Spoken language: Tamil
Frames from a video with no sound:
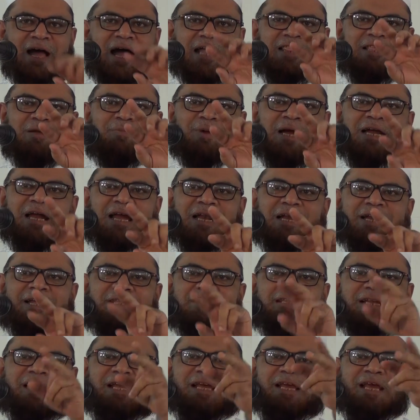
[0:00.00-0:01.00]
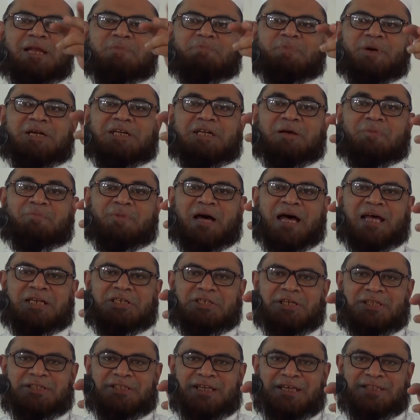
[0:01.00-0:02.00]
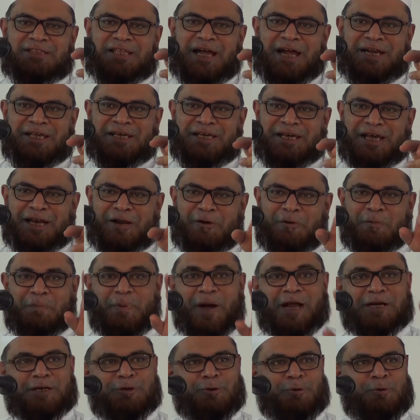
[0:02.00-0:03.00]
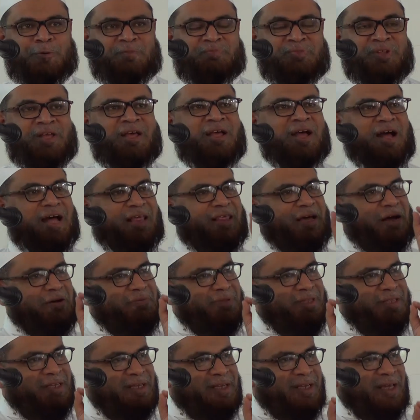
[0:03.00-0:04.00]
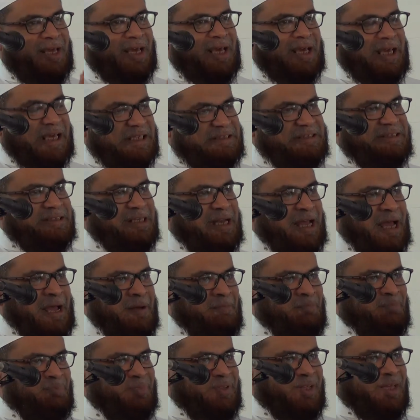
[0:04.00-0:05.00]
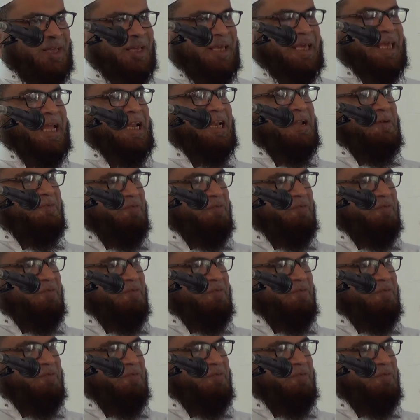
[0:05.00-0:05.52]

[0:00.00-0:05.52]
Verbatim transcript: அந்த மக்களிடத்தில் ஏற்பட்ட மாற்றத்தை தான் இங்கே நாம் பார்க்கிறோம் அதாவது இஸ்லாம் என்ன